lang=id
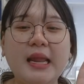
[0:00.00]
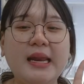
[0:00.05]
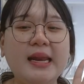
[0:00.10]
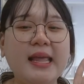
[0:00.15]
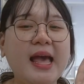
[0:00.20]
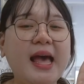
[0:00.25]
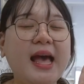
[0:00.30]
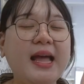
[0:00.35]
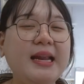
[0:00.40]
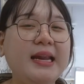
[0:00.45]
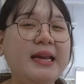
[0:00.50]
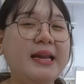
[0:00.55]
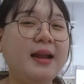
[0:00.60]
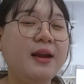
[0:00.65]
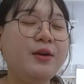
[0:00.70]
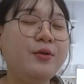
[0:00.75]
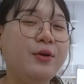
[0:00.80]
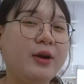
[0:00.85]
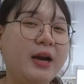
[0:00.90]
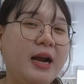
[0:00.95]
dia hadir
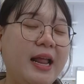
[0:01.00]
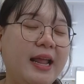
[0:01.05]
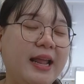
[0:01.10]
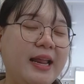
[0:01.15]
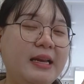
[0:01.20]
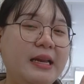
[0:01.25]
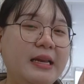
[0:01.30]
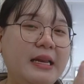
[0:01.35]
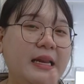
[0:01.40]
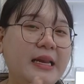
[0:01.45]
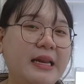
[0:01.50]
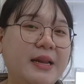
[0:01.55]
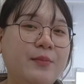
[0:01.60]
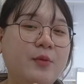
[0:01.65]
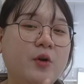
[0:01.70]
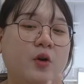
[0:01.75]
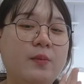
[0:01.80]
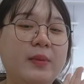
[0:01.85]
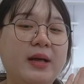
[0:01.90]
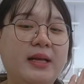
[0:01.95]
dengan ukuran layarnya di 6,1
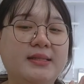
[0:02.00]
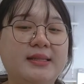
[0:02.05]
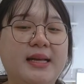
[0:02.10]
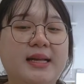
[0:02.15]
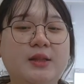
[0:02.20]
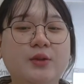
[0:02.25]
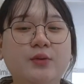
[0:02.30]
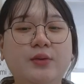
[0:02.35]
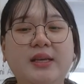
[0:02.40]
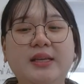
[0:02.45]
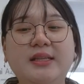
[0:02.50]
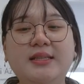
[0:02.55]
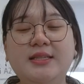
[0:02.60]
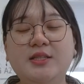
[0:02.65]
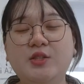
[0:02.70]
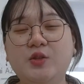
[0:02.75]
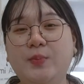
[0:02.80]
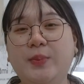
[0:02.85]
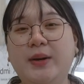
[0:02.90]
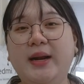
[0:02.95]

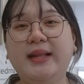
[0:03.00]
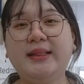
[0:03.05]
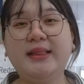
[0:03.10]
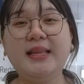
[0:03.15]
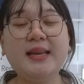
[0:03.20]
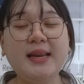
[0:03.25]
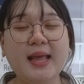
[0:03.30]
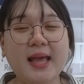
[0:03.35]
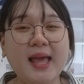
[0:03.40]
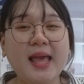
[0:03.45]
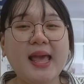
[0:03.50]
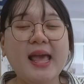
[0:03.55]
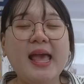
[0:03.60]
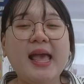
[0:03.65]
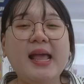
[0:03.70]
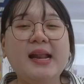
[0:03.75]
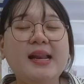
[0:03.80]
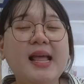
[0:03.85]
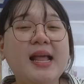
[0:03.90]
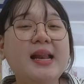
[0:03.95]
inci Super Retina
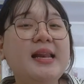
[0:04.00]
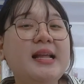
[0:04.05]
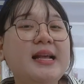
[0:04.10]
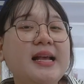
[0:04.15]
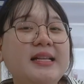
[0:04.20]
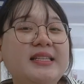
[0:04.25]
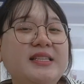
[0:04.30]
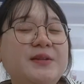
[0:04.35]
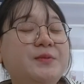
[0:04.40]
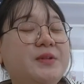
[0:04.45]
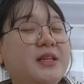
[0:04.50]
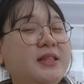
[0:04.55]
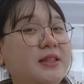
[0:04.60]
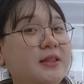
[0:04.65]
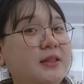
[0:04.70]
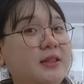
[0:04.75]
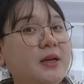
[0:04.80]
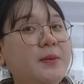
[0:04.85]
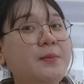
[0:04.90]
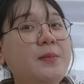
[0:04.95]
dan dengan chipset
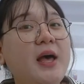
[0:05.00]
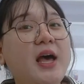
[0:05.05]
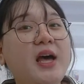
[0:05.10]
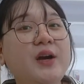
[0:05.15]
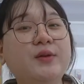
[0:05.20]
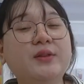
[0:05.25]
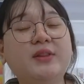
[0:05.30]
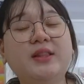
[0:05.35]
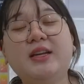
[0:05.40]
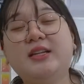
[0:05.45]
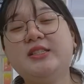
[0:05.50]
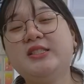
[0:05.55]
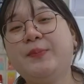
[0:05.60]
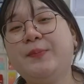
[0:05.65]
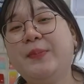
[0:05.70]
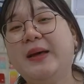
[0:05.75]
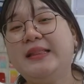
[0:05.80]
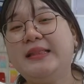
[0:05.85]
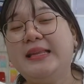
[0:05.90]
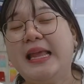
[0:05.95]
terbaru
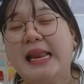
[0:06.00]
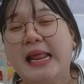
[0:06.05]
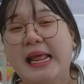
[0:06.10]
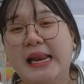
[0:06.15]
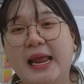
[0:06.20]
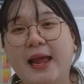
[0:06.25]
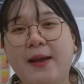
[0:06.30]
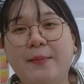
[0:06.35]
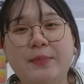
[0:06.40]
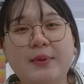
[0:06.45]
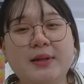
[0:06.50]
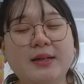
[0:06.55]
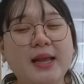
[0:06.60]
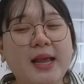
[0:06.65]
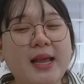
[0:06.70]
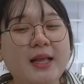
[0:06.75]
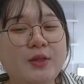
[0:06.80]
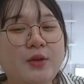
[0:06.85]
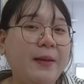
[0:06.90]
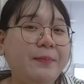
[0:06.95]
tercepatnya dari Apple
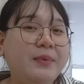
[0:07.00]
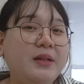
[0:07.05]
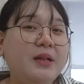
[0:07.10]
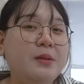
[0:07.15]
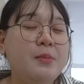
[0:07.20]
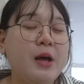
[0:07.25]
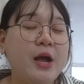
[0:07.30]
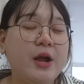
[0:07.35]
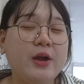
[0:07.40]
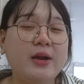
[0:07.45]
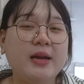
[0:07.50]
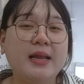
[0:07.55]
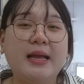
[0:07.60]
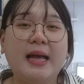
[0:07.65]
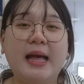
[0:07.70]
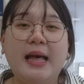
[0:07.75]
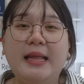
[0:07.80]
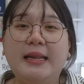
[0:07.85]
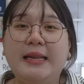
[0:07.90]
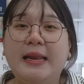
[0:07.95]
yaitu Apple
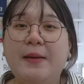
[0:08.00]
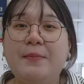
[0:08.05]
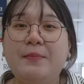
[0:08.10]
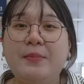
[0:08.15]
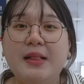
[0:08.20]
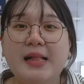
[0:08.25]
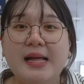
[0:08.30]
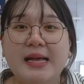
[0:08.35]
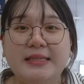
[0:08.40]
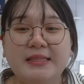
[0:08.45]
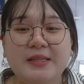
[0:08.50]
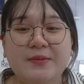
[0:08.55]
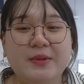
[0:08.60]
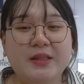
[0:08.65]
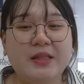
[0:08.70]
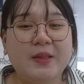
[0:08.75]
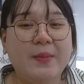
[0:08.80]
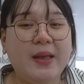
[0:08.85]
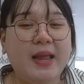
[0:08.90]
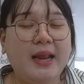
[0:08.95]
Bionic A16
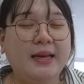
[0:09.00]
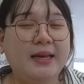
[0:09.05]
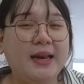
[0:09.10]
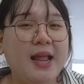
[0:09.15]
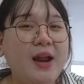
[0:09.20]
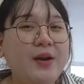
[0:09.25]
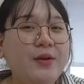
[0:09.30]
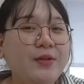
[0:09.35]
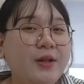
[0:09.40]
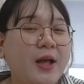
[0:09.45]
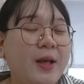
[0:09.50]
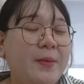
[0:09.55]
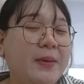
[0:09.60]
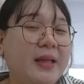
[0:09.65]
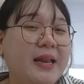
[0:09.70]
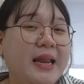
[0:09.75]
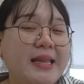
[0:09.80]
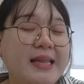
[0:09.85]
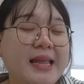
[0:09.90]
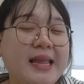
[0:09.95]
teman-teman. Dan untuk
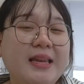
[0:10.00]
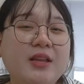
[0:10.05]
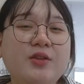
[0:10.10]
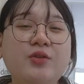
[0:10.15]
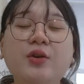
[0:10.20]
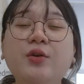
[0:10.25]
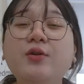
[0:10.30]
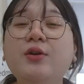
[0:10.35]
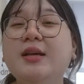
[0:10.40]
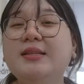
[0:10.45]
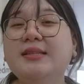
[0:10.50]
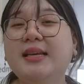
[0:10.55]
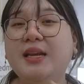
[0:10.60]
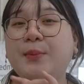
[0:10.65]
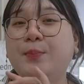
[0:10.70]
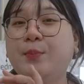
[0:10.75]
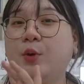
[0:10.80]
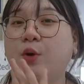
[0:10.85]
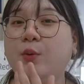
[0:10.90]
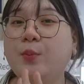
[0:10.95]
kameranya ini juga udah
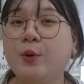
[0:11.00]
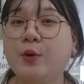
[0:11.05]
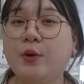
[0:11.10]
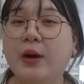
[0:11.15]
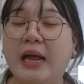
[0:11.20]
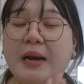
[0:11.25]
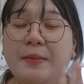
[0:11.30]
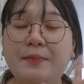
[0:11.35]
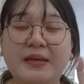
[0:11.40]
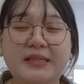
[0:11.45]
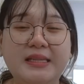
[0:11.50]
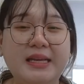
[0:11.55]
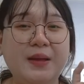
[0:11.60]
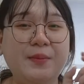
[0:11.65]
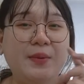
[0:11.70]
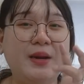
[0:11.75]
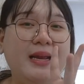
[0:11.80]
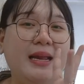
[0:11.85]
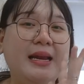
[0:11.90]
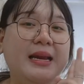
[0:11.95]
seri pro-proan, pasti
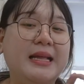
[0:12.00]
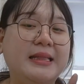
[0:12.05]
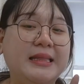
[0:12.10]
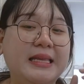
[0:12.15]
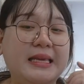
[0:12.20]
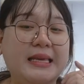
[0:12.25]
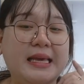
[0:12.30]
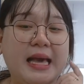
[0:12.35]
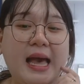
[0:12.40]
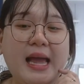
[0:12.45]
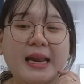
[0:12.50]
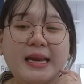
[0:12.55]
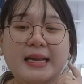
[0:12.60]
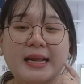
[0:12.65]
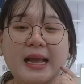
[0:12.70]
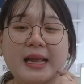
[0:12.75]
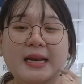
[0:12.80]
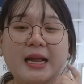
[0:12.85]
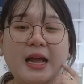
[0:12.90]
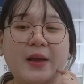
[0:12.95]
kameranya ada tiga
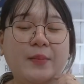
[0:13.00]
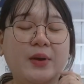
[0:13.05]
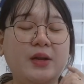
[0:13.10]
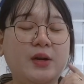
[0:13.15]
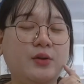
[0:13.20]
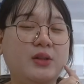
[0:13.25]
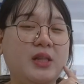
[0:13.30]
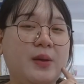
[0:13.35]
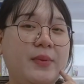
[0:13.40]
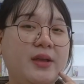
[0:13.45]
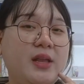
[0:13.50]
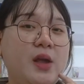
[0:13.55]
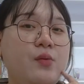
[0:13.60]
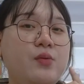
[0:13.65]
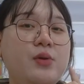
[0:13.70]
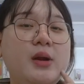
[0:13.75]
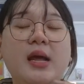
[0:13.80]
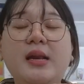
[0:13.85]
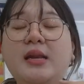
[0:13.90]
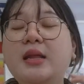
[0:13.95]
dengan kamera utamanya
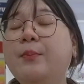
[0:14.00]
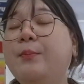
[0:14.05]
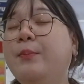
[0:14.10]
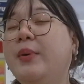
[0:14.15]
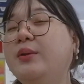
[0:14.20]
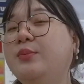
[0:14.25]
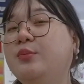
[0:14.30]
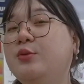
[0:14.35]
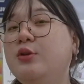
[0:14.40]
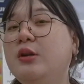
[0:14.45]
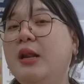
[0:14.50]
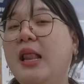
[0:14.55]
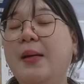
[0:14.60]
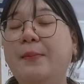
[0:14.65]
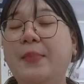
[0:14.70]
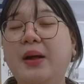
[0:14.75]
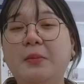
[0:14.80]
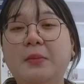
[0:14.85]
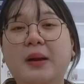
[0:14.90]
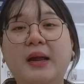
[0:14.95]
udah di
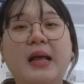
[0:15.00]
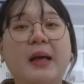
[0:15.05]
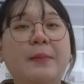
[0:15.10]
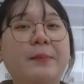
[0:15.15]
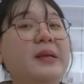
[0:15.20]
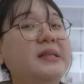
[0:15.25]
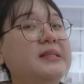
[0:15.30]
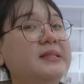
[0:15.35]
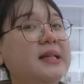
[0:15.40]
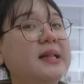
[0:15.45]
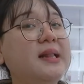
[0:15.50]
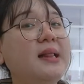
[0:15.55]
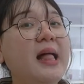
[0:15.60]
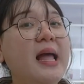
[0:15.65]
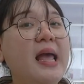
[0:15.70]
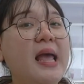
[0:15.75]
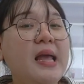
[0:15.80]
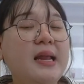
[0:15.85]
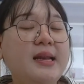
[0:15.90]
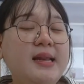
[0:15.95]
48 megapiksel
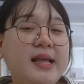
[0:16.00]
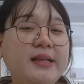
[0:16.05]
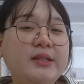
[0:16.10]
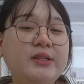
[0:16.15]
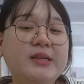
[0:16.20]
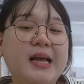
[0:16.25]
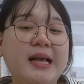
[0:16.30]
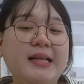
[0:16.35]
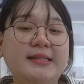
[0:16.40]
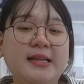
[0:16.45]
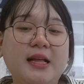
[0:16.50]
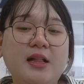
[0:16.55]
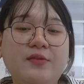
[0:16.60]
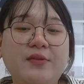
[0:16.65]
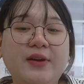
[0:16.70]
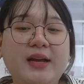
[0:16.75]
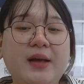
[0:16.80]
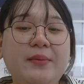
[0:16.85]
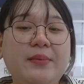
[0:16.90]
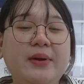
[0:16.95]
dan juga
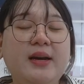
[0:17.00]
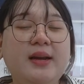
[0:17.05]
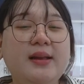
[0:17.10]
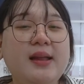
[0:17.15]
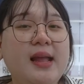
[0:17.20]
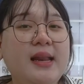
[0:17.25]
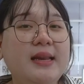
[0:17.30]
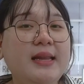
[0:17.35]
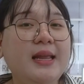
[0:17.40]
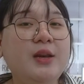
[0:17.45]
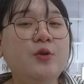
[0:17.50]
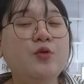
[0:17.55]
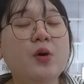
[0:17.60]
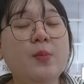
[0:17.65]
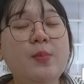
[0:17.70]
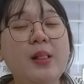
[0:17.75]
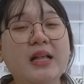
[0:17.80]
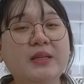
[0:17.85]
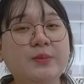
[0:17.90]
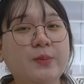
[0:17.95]
selfie kameranya di
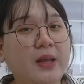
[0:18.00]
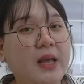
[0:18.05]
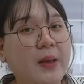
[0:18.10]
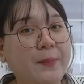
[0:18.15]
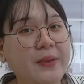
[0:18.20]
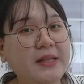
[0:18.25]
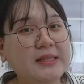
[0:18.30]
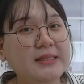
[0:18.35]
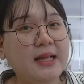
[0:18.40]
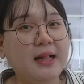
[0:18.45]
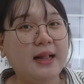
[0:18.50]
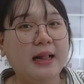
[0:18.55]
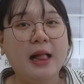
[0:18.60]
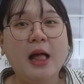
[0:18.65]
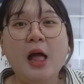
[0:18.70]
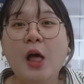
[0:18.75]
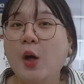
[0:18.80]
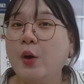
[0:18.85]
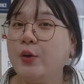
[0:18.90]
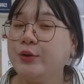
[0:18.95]
12 megapiksel.
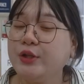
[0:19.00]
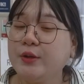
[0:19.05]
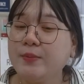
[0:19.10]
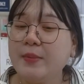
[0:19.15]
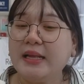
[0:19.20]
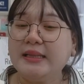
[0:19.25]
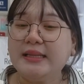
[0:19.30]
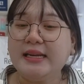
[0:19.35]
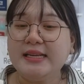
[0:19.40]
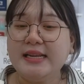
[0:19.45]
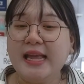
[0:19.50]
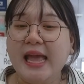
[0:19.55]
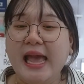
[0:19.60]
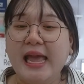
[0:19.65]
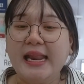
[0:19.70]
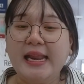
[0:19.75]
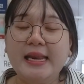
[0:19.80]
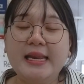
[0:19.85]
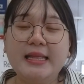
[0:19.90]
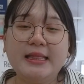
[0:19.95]
Untuk baterainya
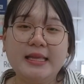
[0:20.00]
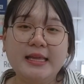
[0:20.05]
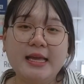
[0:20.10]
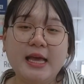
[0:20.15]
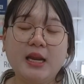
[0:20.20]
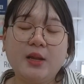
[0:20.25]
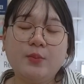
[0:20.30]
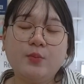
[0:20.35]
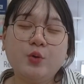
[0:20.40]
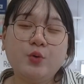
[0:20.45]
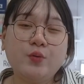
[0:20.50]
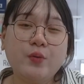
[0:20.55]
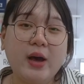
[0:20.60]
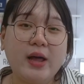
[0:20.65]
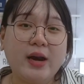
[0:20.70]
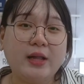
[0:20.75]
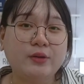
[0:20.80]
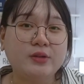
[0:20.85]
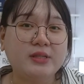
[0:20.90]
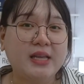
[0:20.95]
ada di
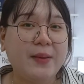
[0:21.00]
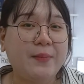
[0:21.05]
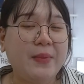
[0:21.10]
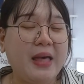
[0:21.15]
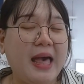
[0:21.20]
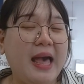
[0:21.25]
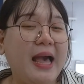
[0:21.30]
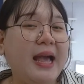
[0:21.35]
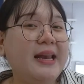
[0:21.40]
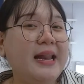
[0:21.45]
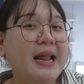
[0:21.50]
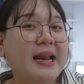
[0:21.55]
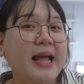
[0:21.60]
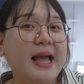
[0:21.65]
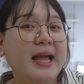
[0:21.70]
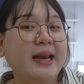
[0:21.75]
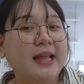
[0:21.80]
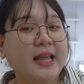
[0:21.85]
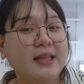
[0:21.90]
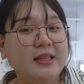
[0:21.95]
3200 mAh dan
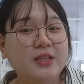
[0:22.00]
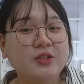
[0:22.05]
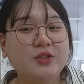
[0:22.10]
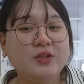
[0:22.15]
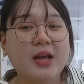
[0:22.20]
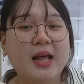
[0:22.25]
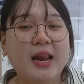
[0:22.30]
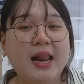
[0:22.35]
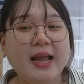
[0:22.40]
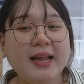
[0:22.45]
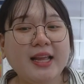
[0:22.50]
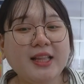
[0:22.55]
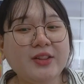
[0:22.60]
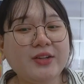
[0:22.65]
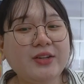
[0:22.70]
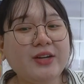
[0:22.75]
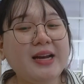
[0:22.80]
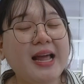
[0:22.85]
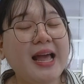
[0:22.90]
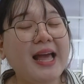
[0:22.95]
harganya juga lagi
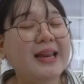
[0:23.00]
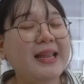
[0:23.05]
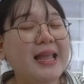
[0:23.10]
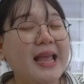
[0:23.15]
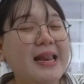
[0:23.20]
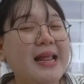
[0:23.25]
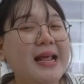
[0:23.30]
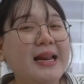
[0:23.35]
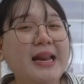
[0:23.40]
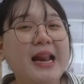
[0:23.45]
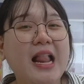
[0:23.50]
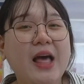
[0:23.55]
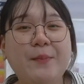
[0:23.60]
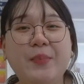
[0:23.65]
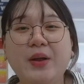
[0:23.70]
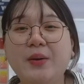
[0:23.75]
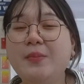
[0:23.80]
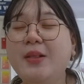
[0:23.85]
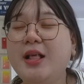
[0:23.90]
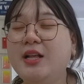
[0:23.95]
turun harga dari
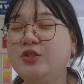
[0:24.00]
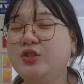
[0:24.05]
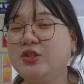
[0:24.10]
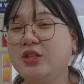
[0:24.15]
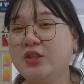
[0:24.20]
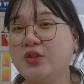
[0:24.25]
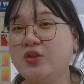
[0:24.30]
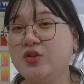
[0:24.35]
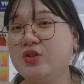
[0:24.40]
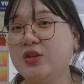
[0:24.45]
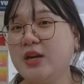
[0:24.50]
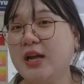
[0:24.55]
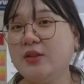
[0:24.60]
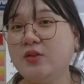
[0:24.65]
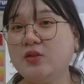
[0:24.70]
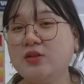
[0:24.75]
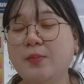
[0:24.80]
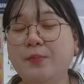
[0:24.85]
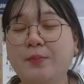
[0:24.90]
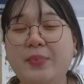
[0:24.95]

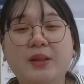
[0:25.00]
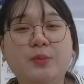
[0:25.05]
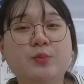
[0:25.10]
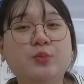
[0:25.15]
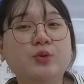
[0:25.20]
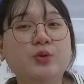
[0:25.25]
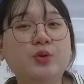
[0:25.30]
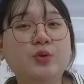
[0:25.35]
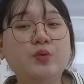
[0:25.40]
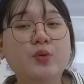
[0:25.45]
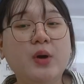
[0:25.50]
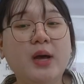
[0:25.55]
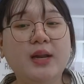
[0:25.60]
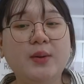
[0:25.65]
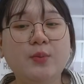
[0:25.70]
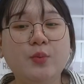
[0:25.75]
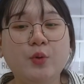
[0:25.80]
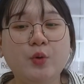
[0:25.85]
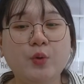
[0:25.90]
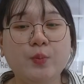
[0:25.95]
18.742.000
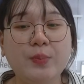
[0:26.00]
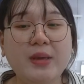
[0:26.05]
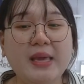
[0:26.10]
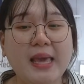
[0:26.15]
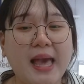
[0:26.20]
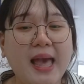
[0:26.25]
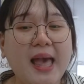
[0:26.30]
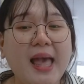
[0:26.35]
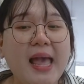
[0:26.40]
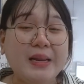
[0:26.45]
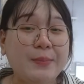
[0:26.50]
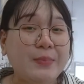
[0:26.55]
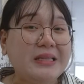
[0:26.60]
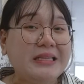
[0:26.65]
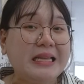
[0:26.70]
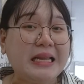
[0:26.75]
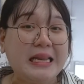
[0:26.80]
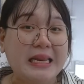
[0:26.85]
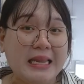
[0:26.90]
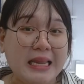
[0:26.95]
rupiah kini
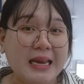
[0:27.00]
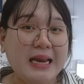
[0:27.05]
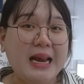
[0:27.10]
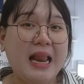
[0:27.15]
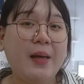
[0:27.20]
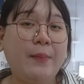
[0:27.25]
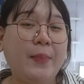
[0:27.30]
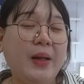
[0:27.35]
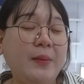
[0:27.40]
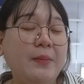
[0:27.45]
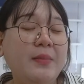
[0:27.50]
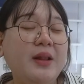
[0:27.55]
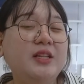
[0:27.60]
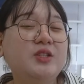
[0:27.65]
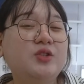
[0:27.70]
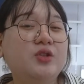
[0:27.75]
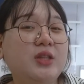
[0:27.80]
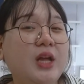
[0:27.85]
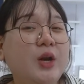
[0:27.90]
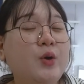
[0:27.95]
menjadi
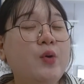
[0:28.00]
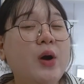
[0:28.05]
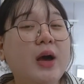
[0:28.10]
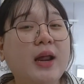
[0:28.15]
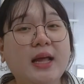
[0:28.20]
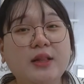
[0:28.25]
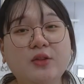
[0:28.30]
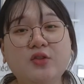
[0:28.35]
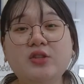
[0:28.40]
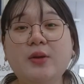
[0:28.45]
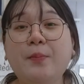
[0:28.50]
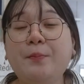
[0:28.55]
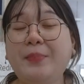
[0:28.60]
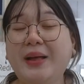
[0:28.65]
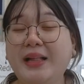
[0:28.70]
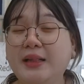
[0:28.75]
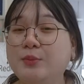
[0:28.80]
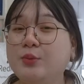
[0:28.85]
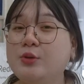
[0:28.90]
18.249.000